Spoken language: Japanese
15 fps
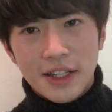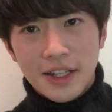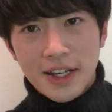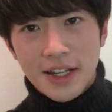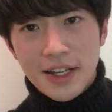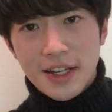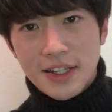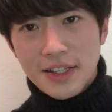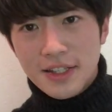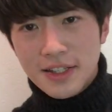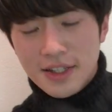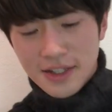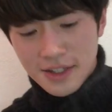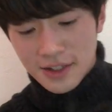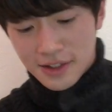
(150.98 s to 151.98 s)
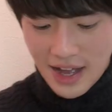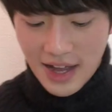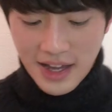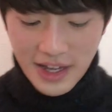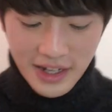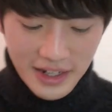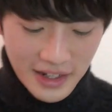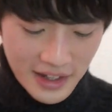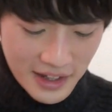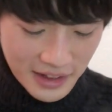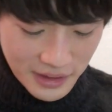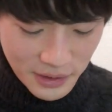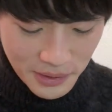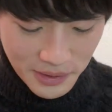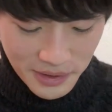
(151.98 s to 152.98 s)
です。早いな
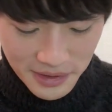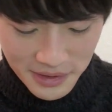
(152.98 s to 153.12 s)
今日。